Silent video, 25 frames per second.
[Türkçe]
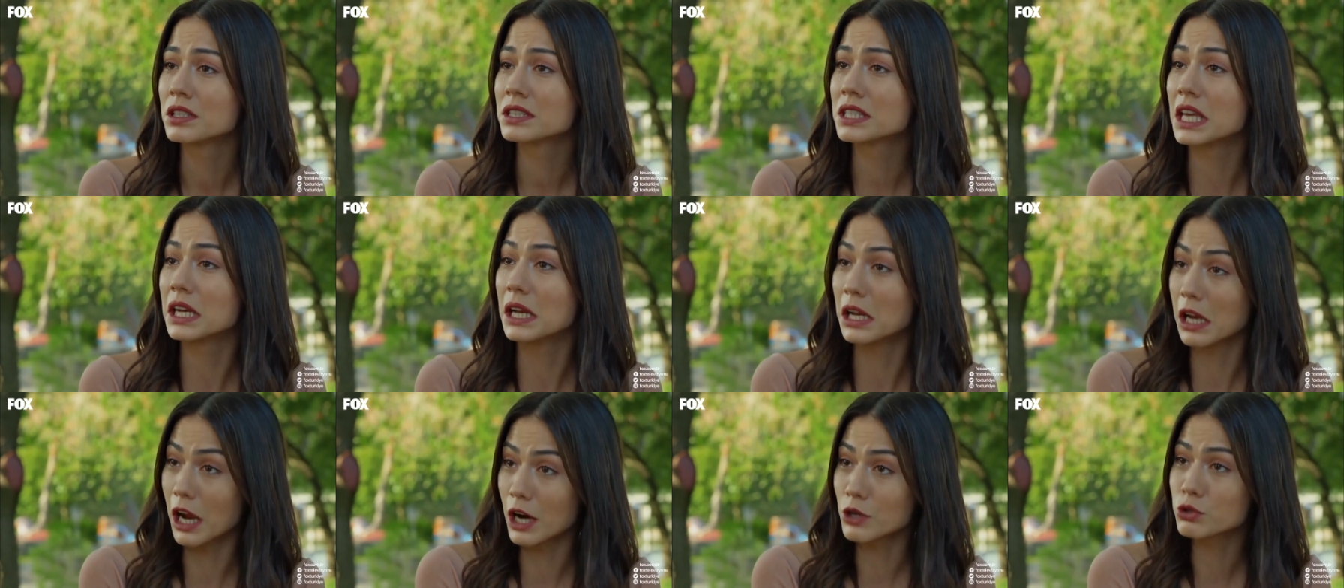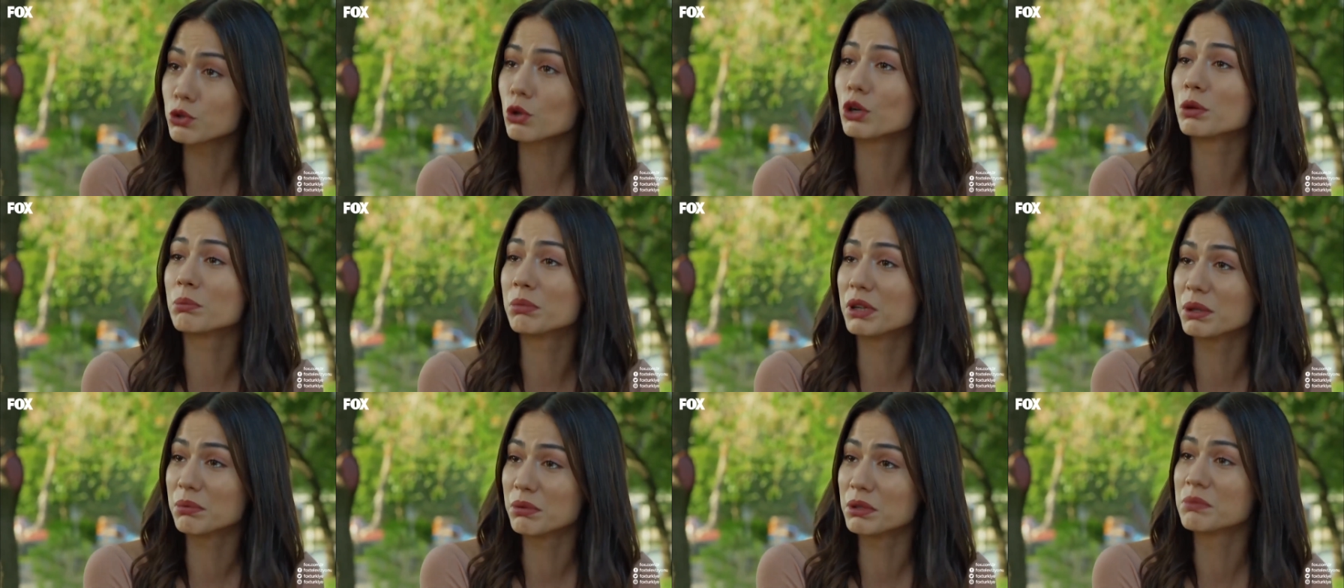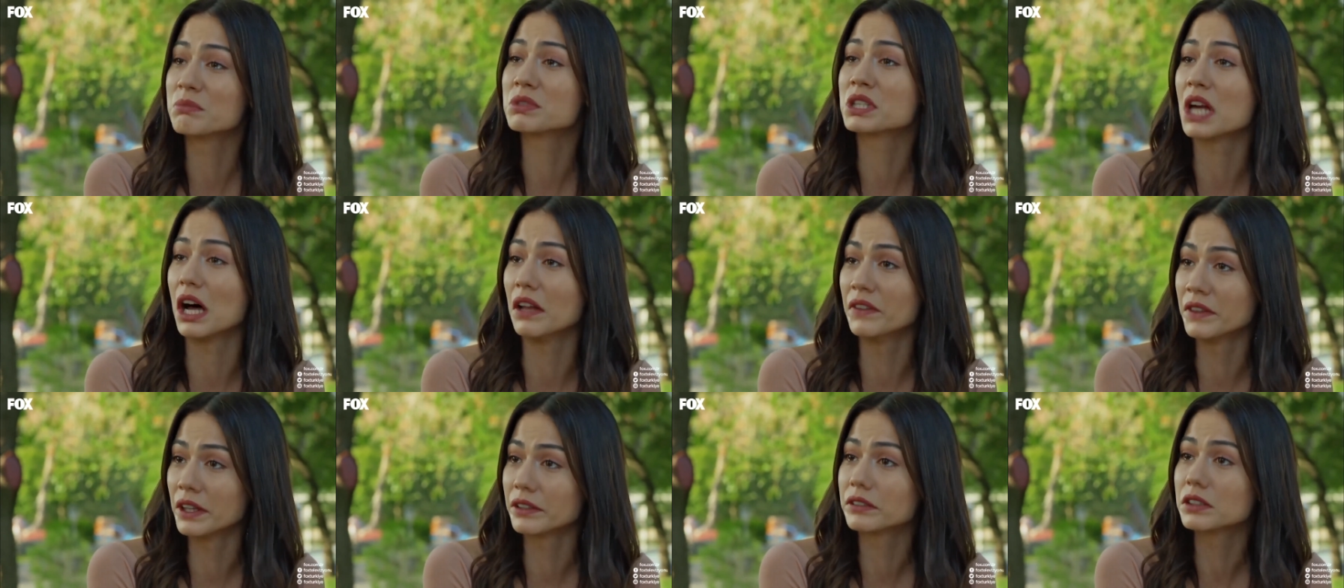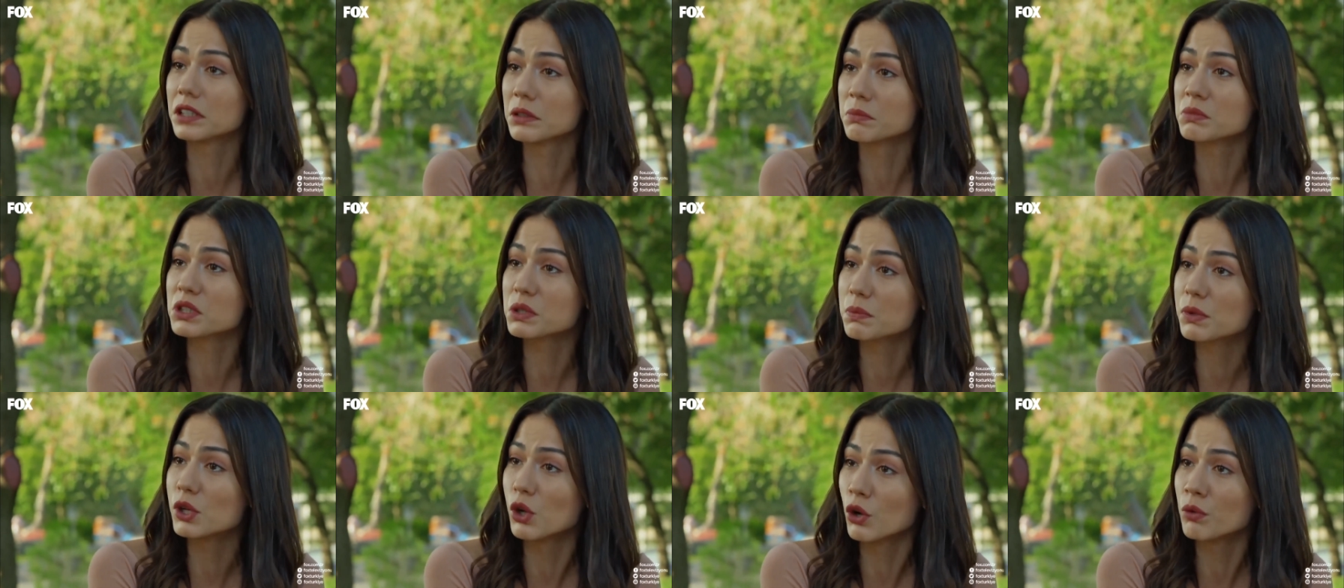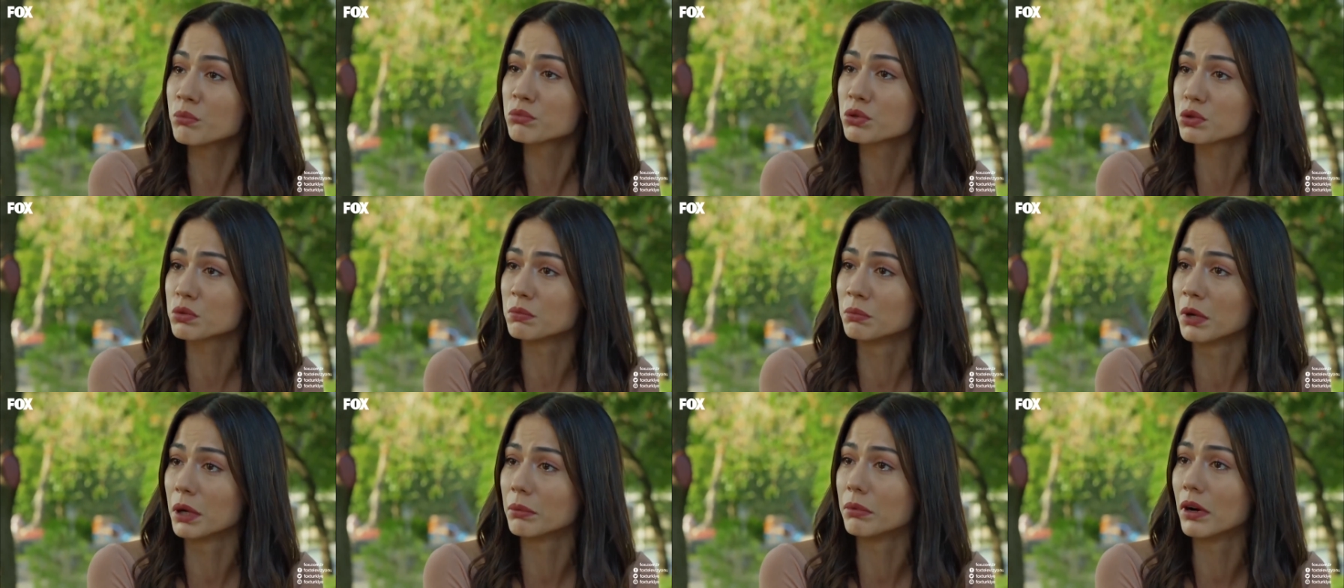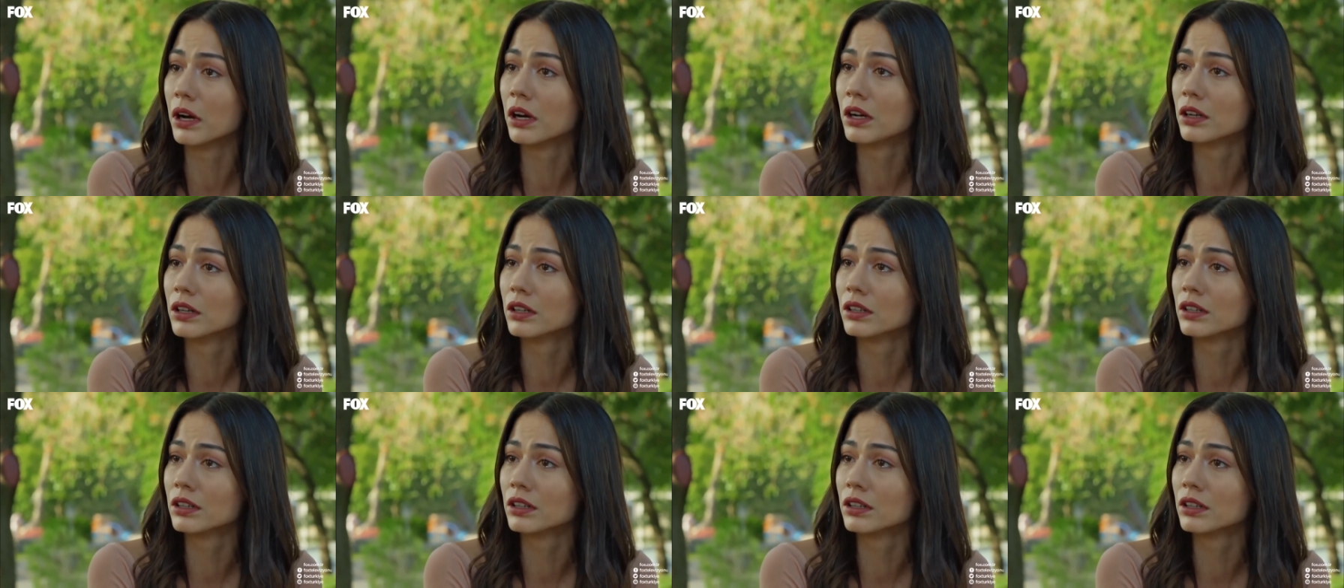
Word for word: ...seneler sonra birbirimize anlattığımızı biliyor musun baba?